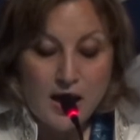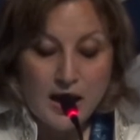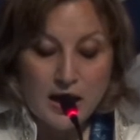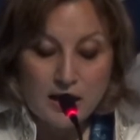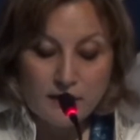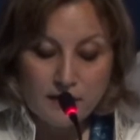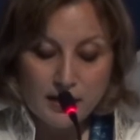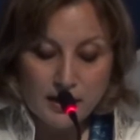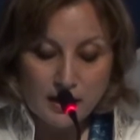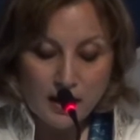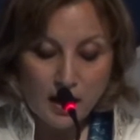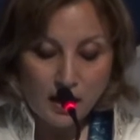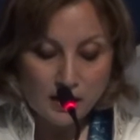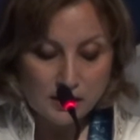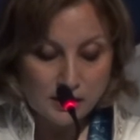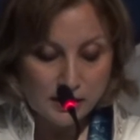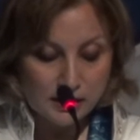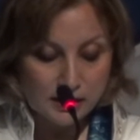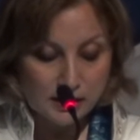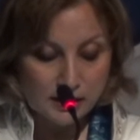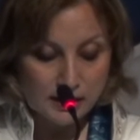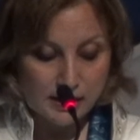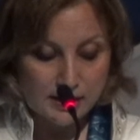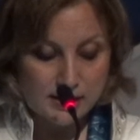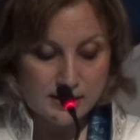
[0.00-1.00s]
Evvel
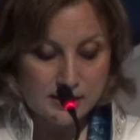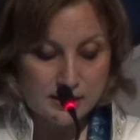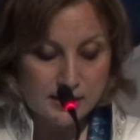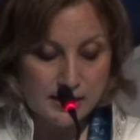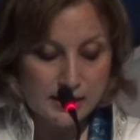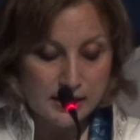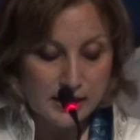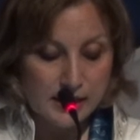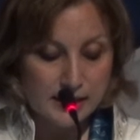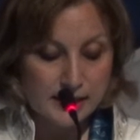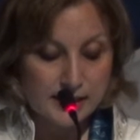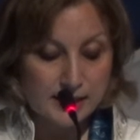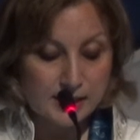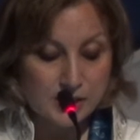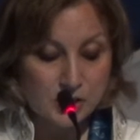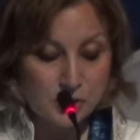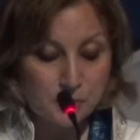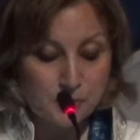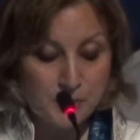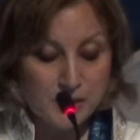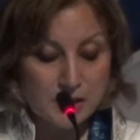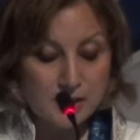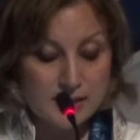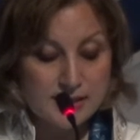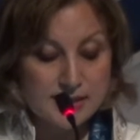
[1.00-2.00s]
Allah'ın izniyle
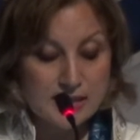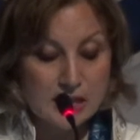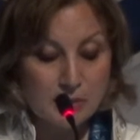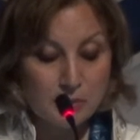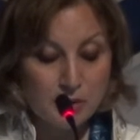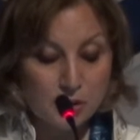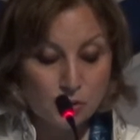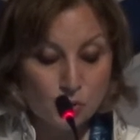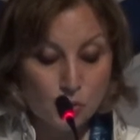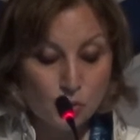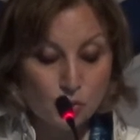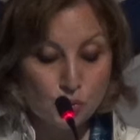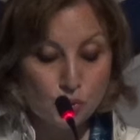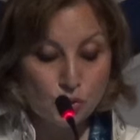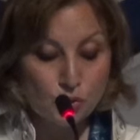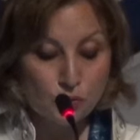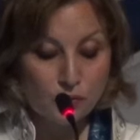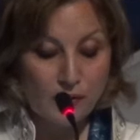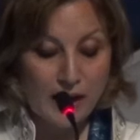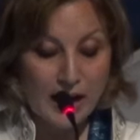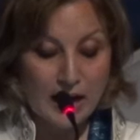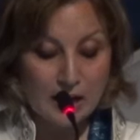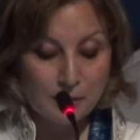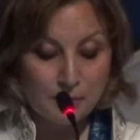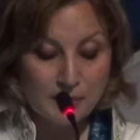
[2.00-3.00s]
hiçbir zaman
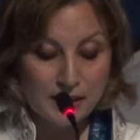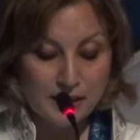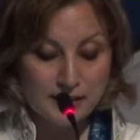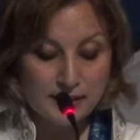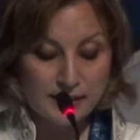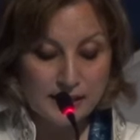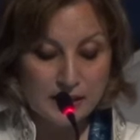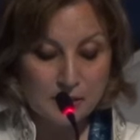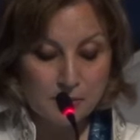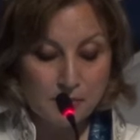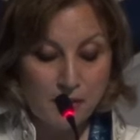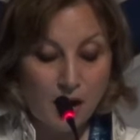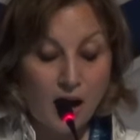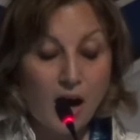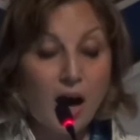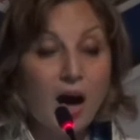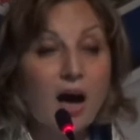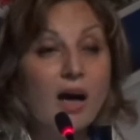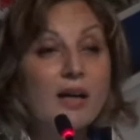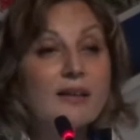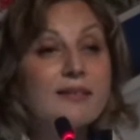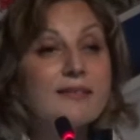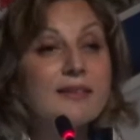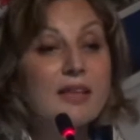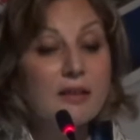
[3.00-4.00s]
ödül vermediğim
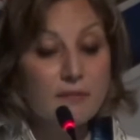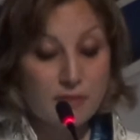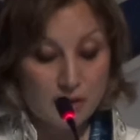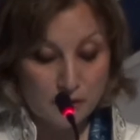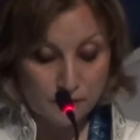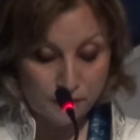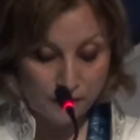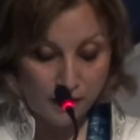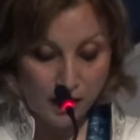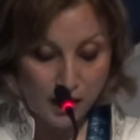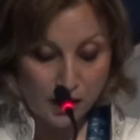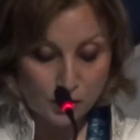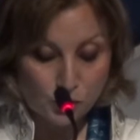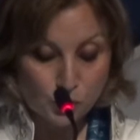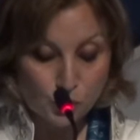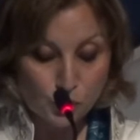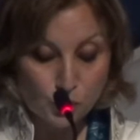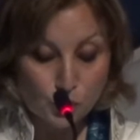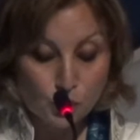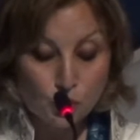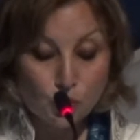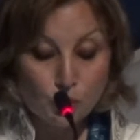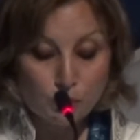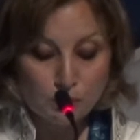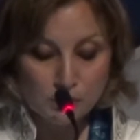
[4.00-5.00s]
ahde vefa
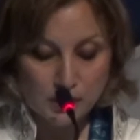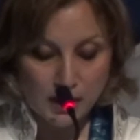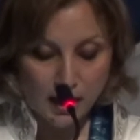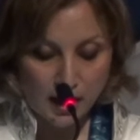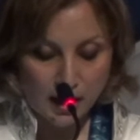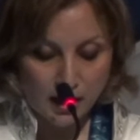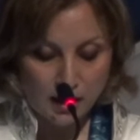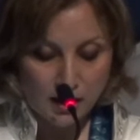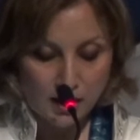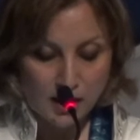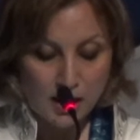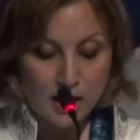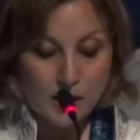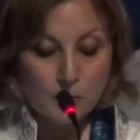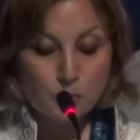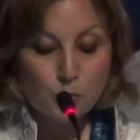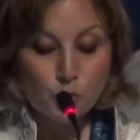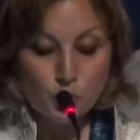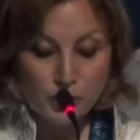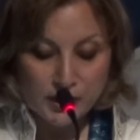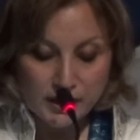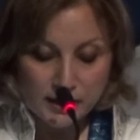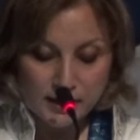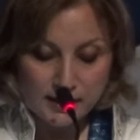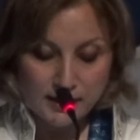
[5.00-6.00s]
duygumla
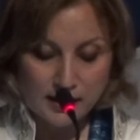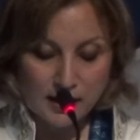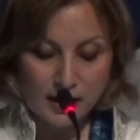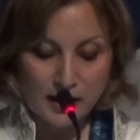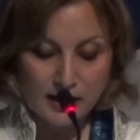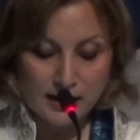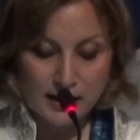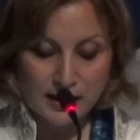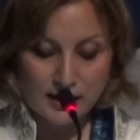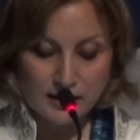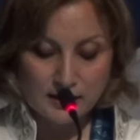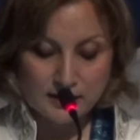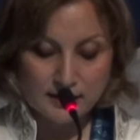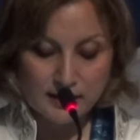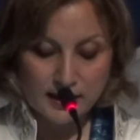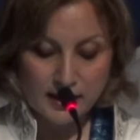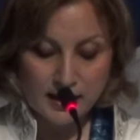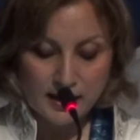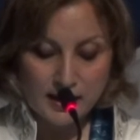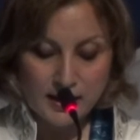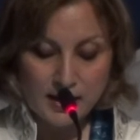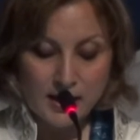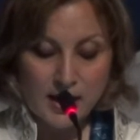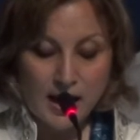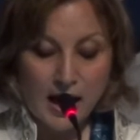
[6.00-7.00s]
bu hikayeyi
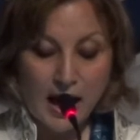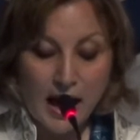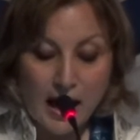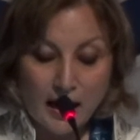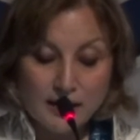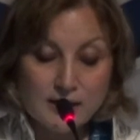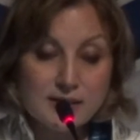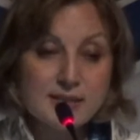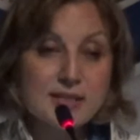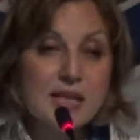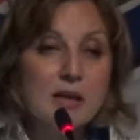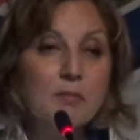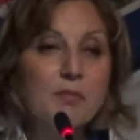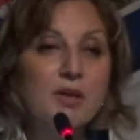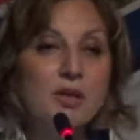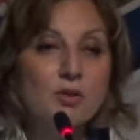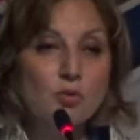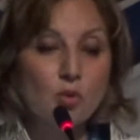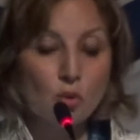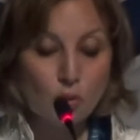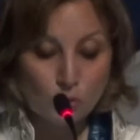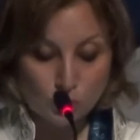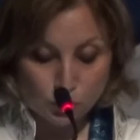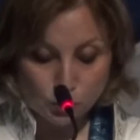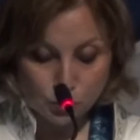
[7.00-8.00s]
de her
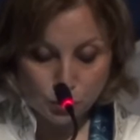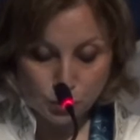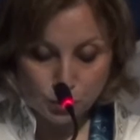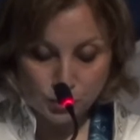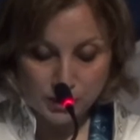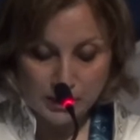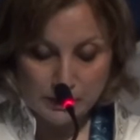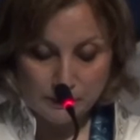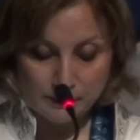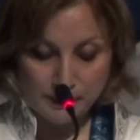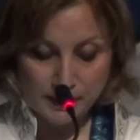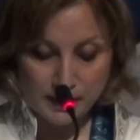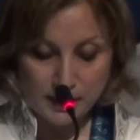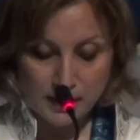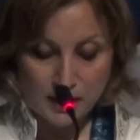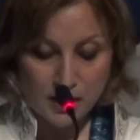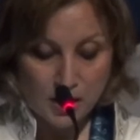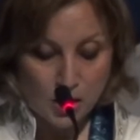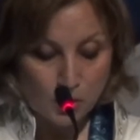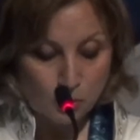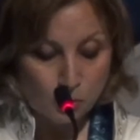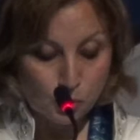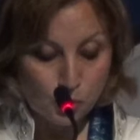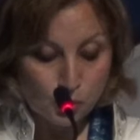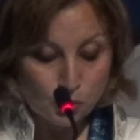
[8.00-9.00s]
zaman olduğu gibi
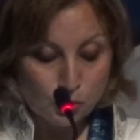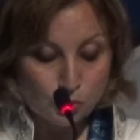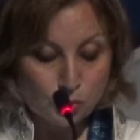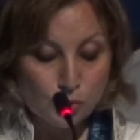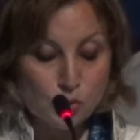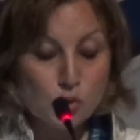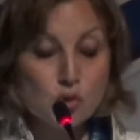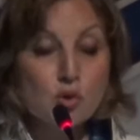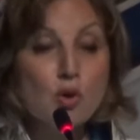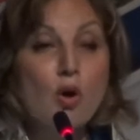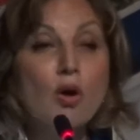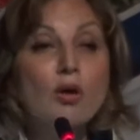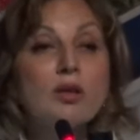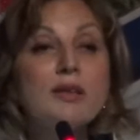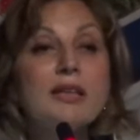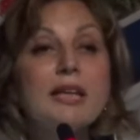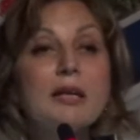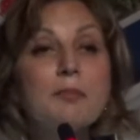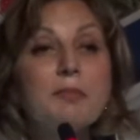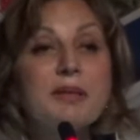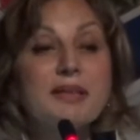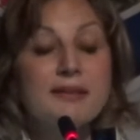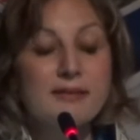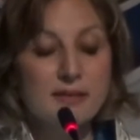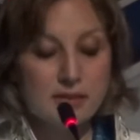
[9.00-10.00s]
mutlu
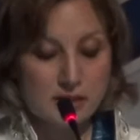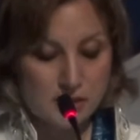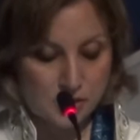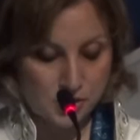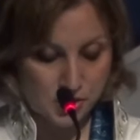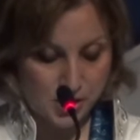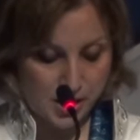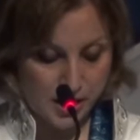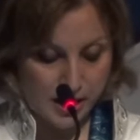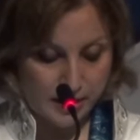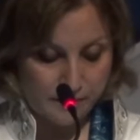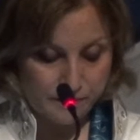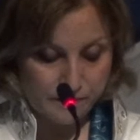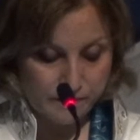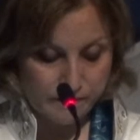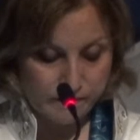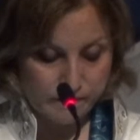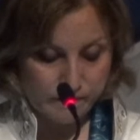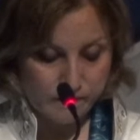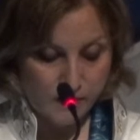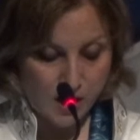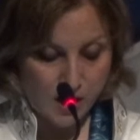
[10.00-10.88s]
sonla bitireceğim.